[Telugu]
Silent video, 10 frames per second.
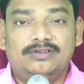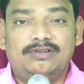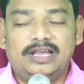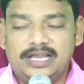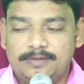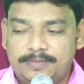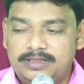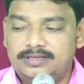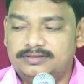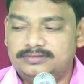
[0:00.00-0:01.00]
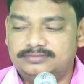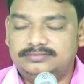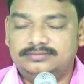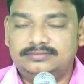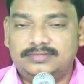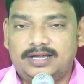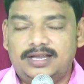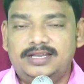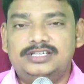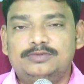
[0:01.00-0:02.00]
వాళ్ళ నేపథ్యం
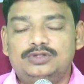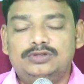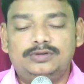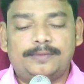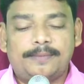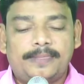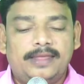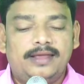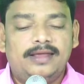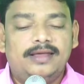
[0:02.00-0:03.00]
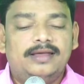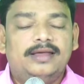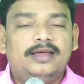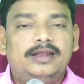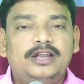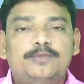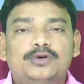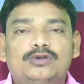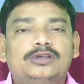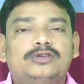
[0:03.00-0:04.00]
అని చెబుతూ నేను పుట్టుకతో